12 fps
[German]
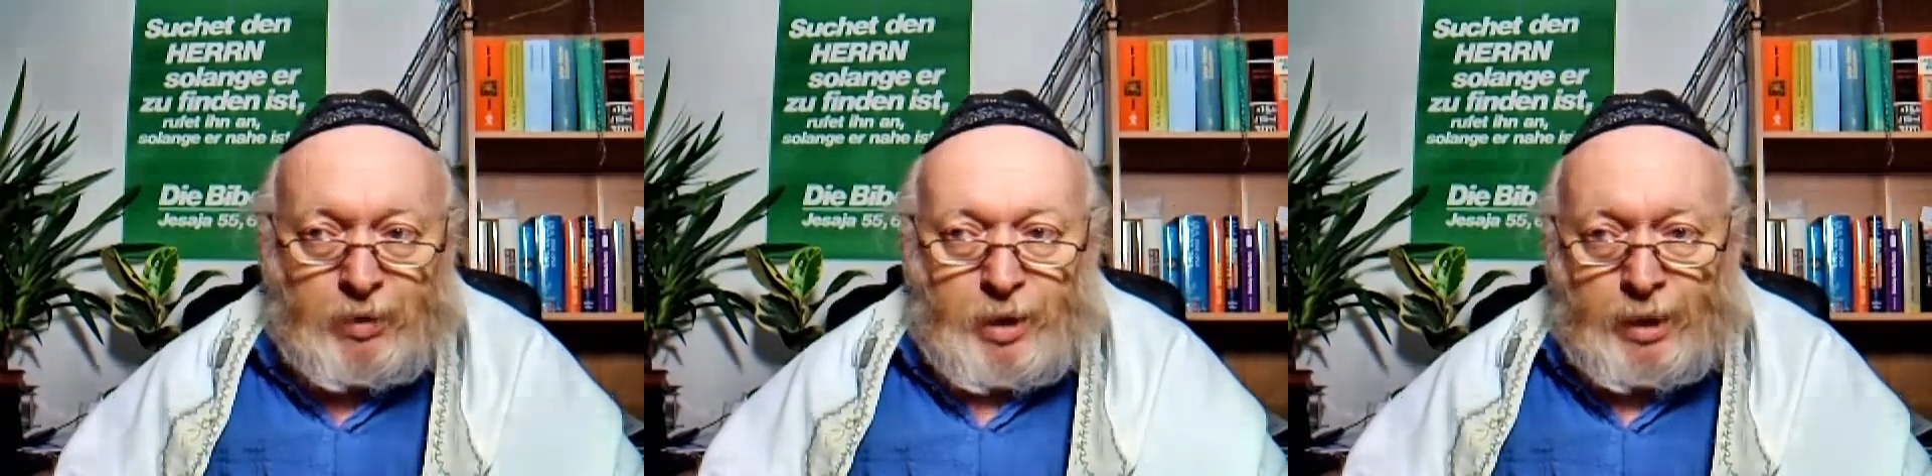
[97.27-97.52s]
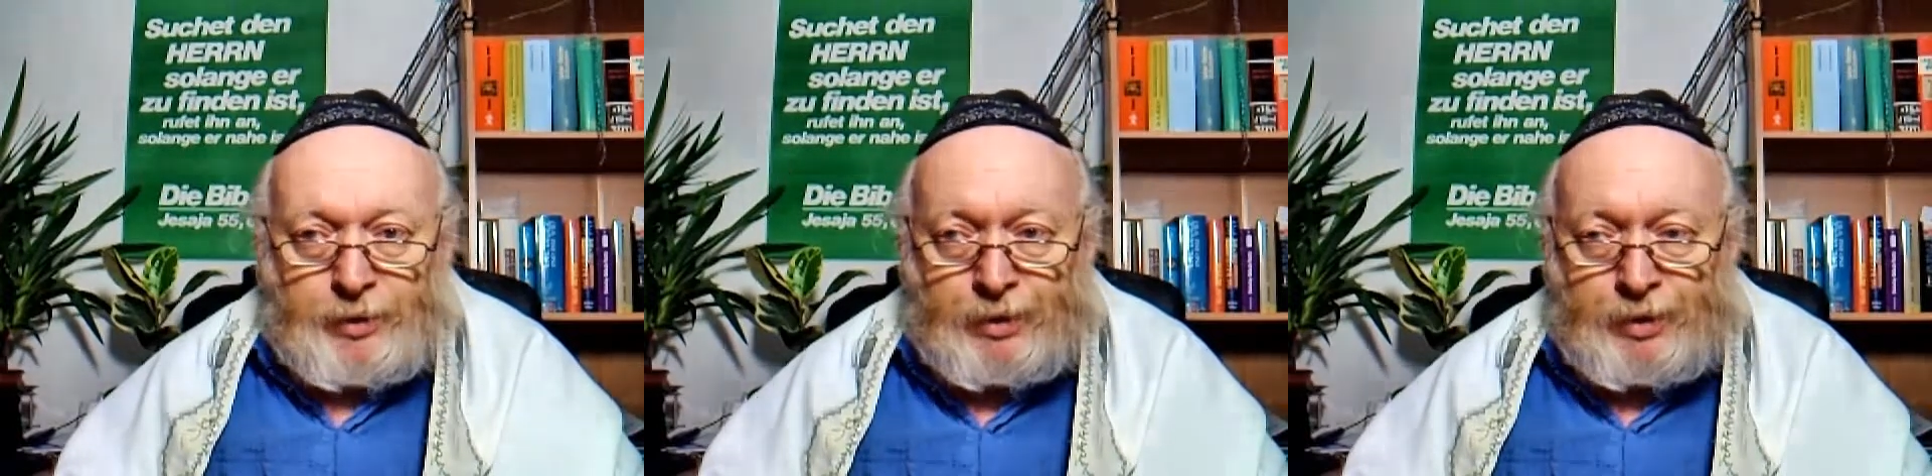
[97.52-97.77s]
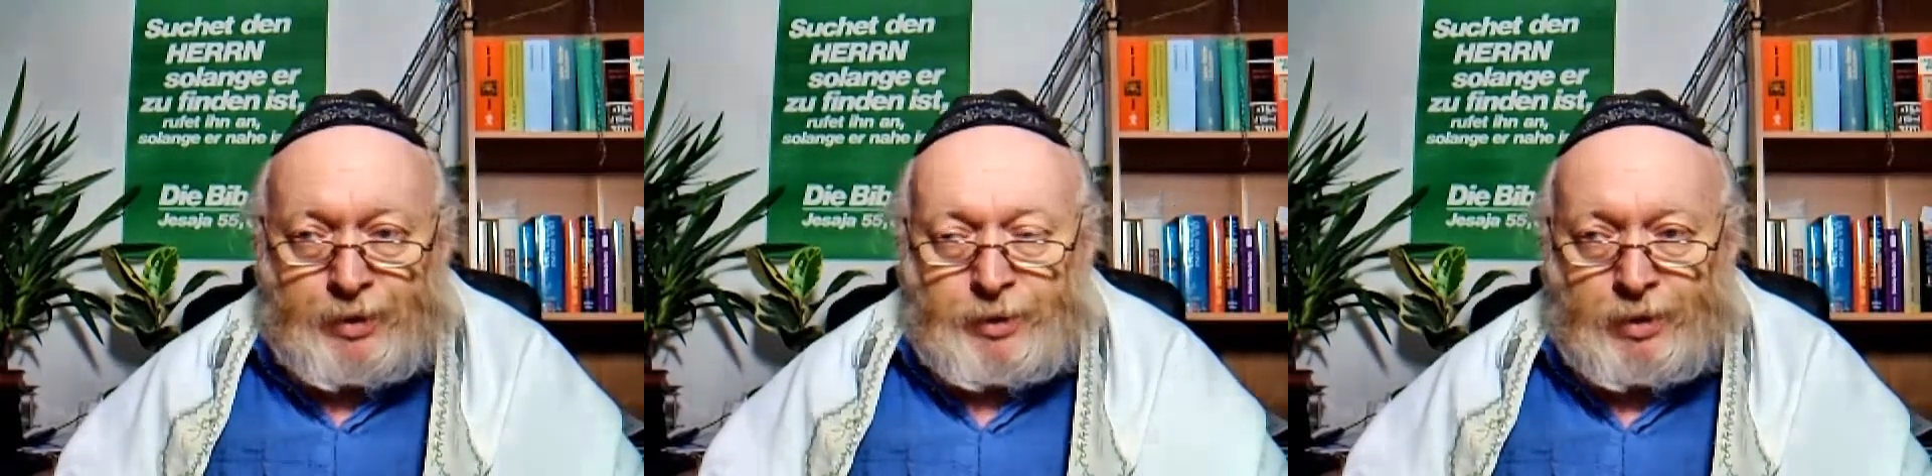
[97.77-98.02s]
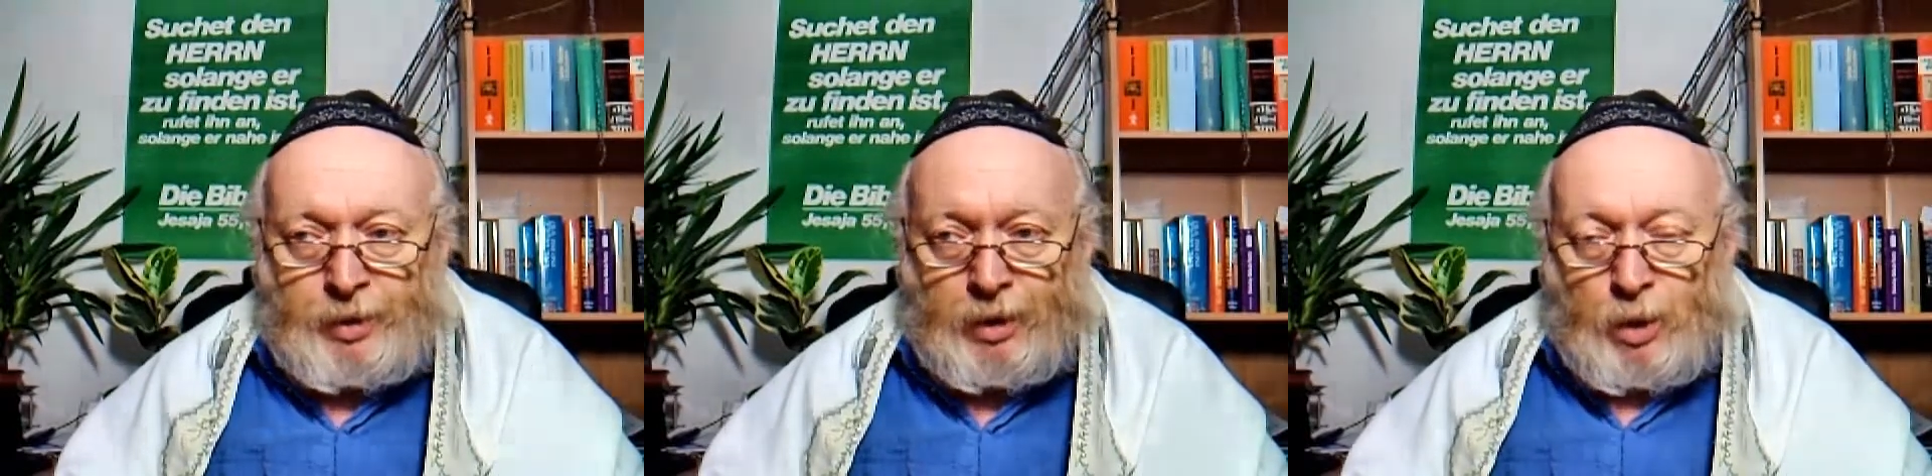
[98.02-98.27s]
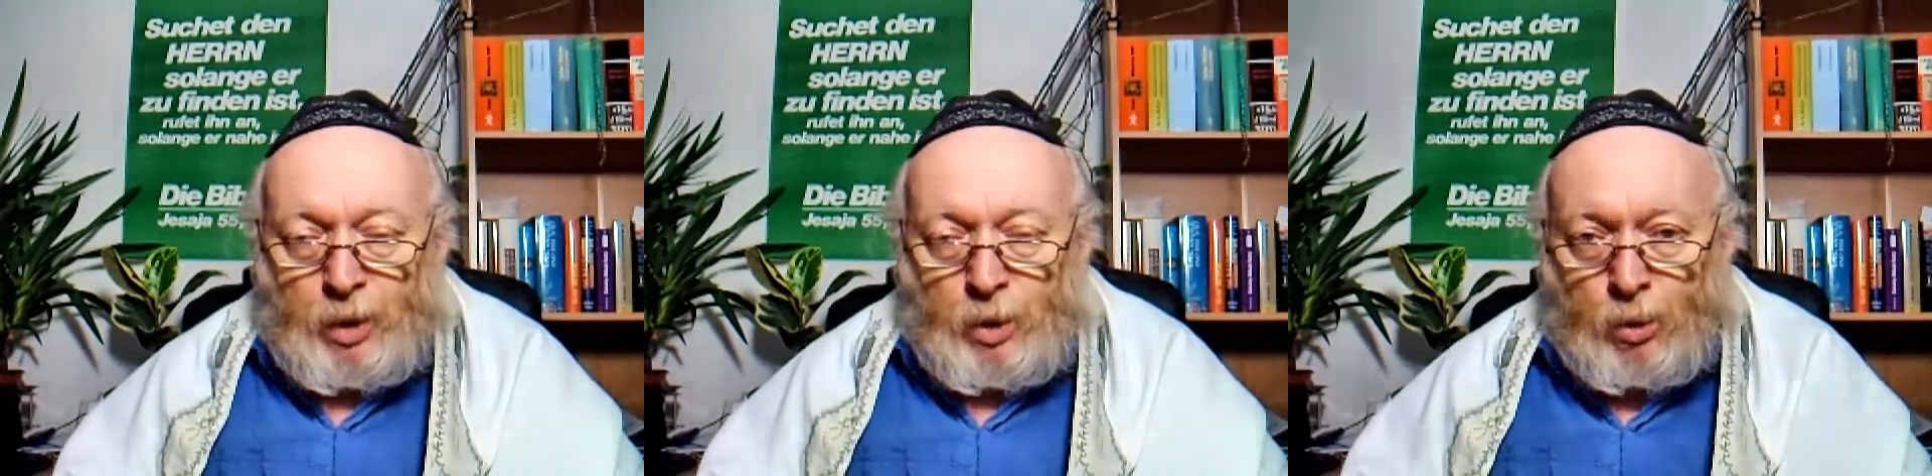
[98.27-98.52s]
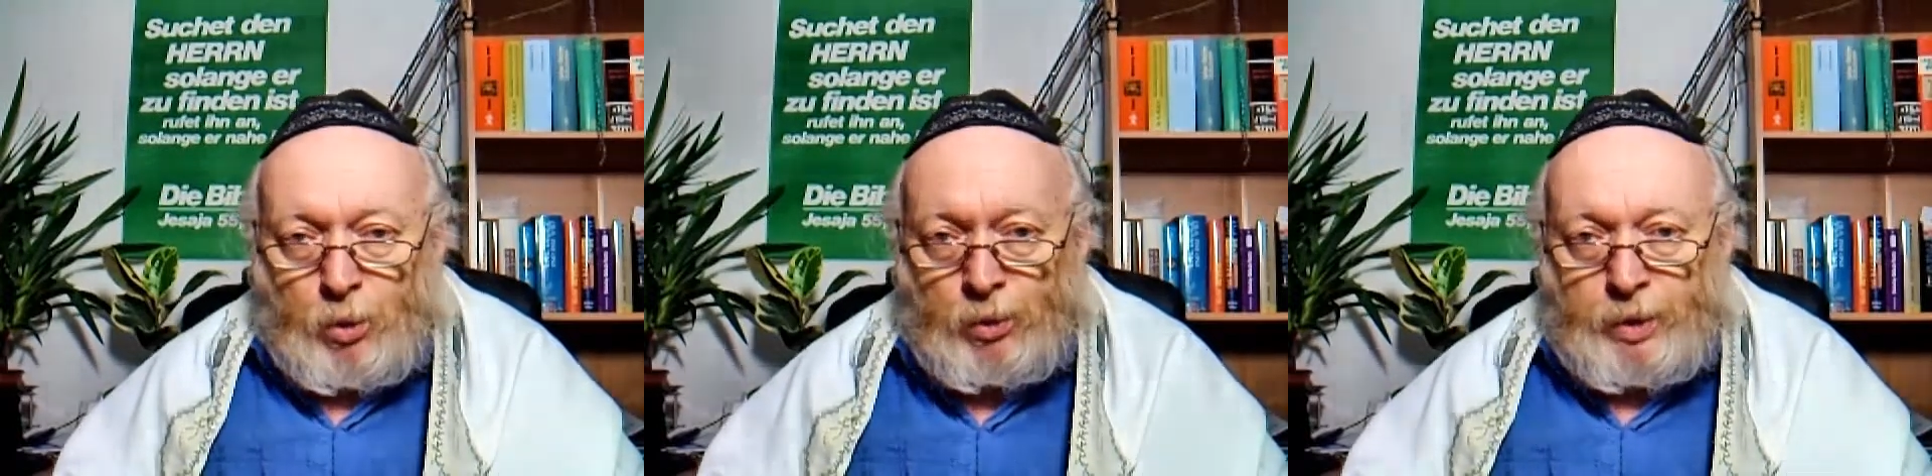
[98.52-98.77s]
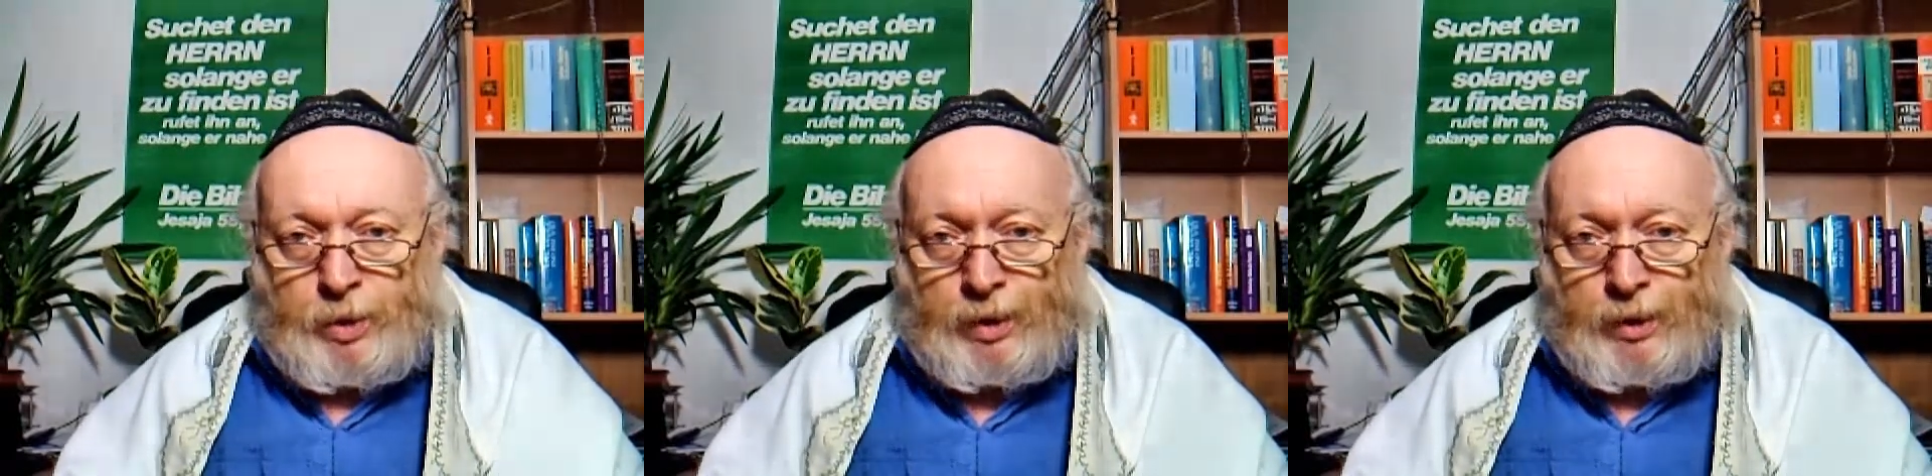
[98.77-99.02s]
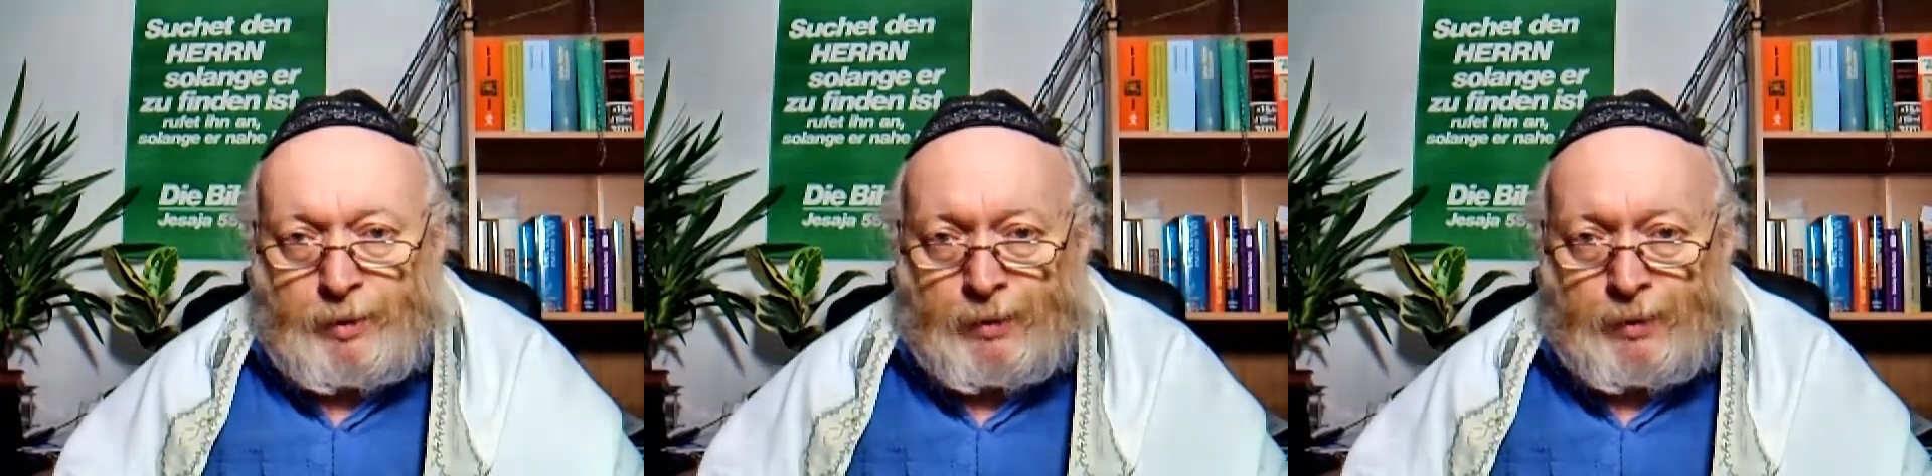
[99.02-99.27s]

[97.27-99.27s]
anderen oder